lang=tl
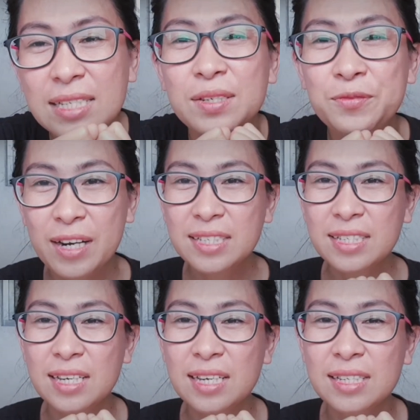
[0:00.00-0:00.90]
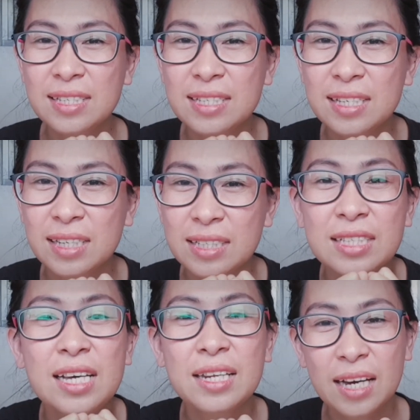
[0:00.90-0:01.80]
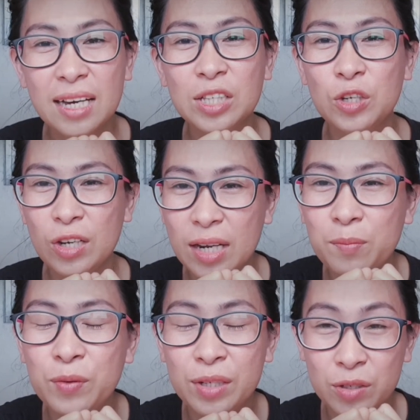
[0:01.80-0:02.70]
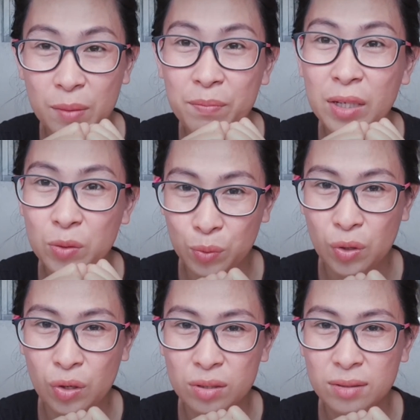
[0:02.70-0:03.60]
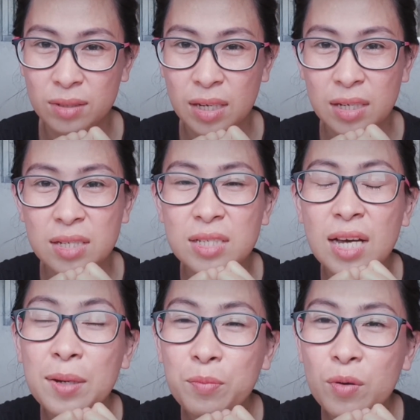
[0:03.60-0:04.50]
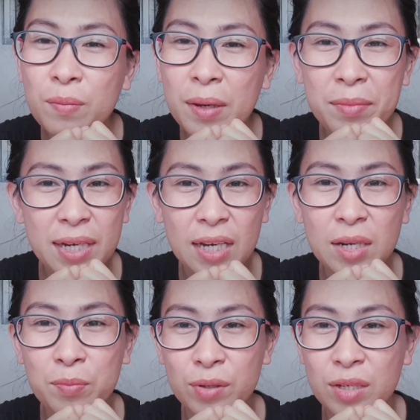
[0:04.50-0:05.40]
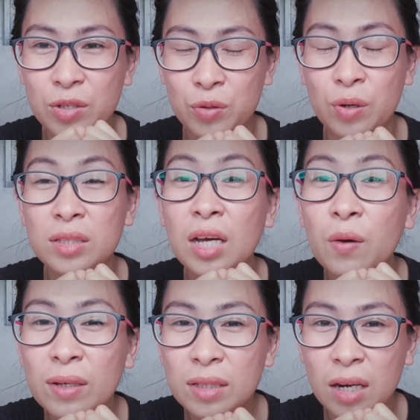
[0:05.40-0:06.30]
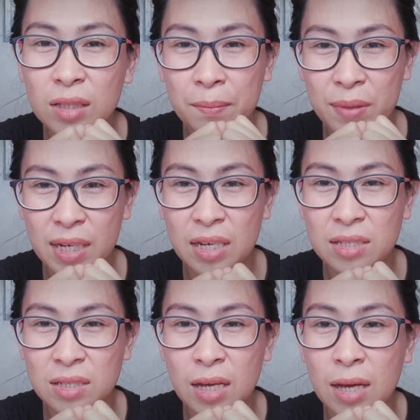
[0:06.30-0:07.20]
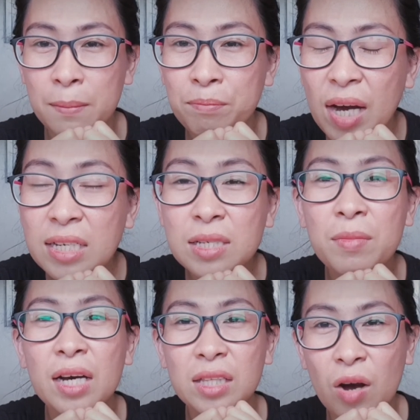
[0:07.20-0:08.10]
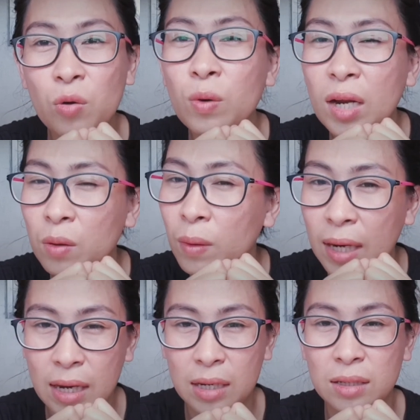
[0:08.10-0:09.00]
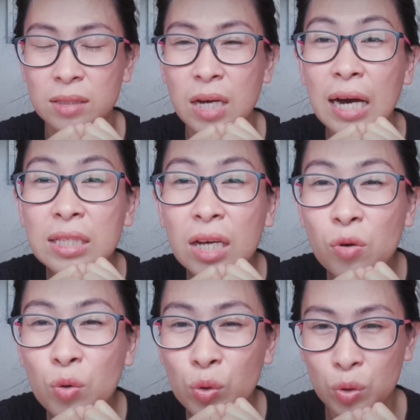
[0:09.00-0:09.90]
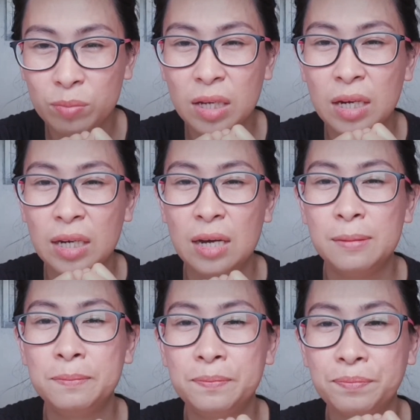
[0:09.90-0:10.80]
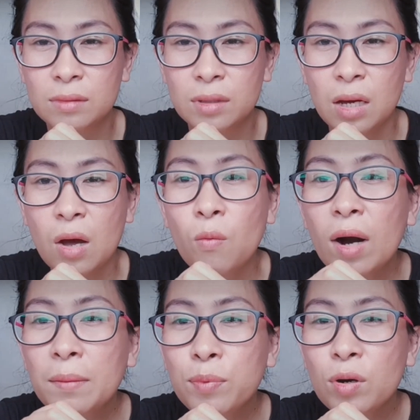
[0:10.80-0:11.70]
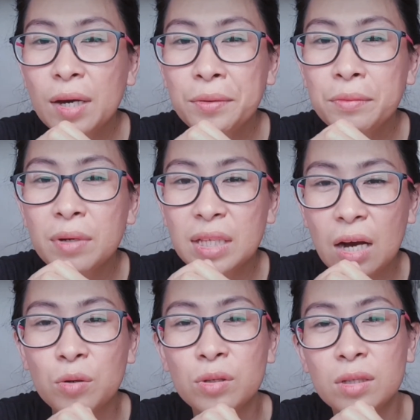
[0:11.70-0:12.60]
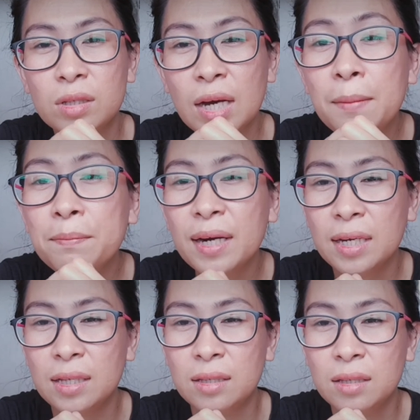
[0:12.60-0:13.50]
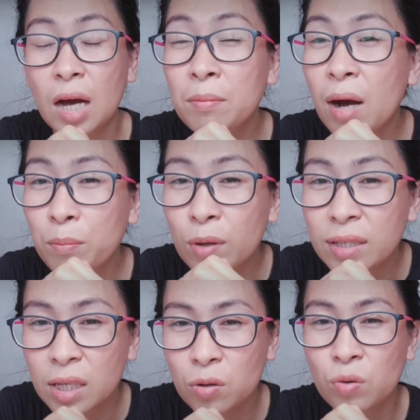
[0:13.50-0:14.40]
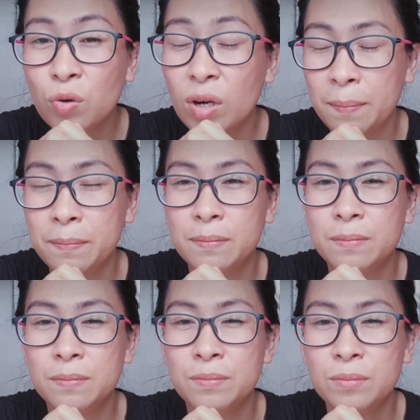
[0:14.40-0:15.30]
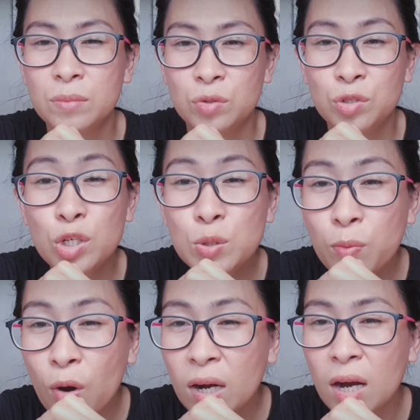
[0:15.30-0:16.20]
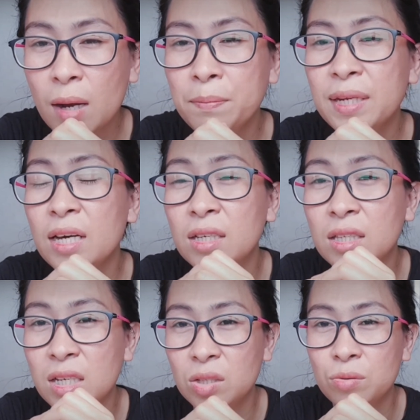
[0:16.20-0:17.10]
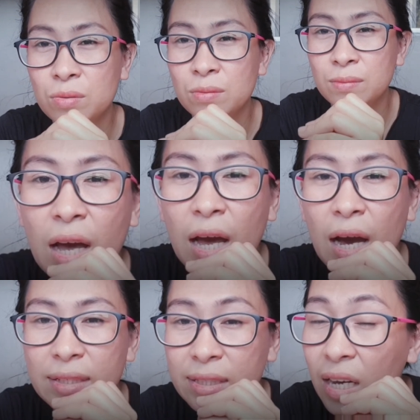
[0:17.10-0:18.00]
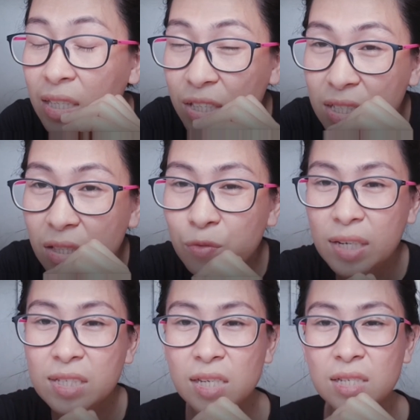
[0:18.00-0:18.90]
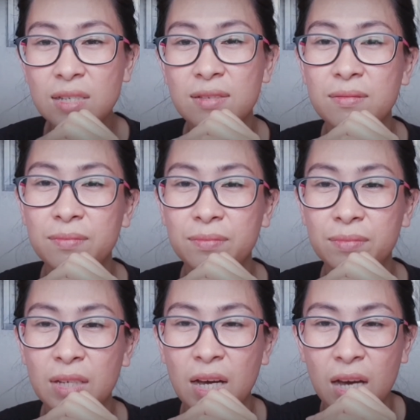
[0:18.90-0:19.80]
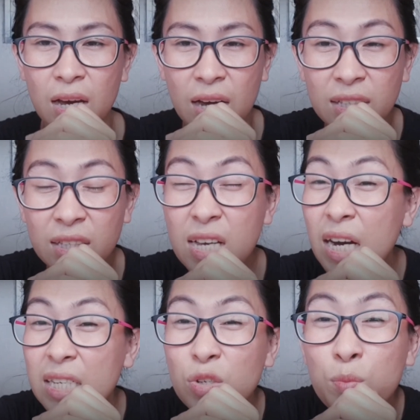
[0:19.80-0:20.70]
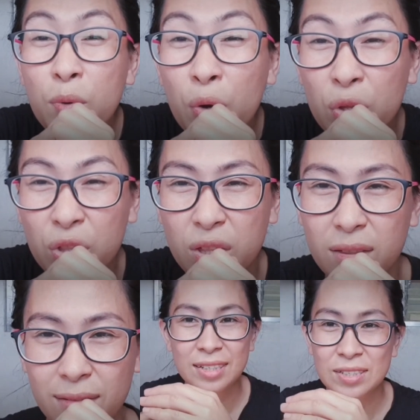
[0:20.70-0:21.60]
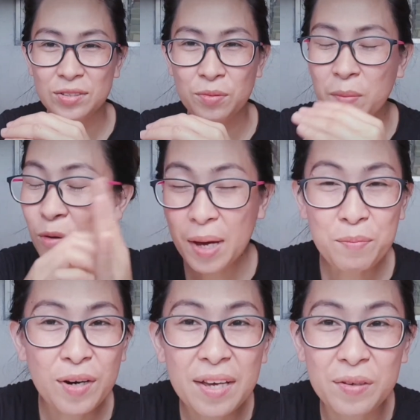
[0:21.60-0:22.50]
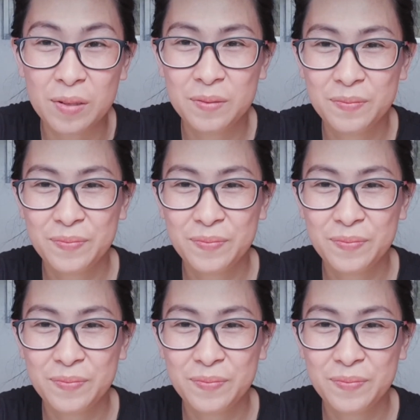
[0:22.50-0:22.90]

Sir Francis, sana ituloy lang po ninyo ang pagtulong. Sana po may maibigay na po ninyo ang dalawang truck ng bigas para sa mga taong walang wala at nagugutom talaga. Huwag po kayong matakot kalampagin ang mga politikong korap. Diyos po ang kakampi natin dito. At dahil dyan, Sir Francis, hindi ka support. So, mabuhay po kayo.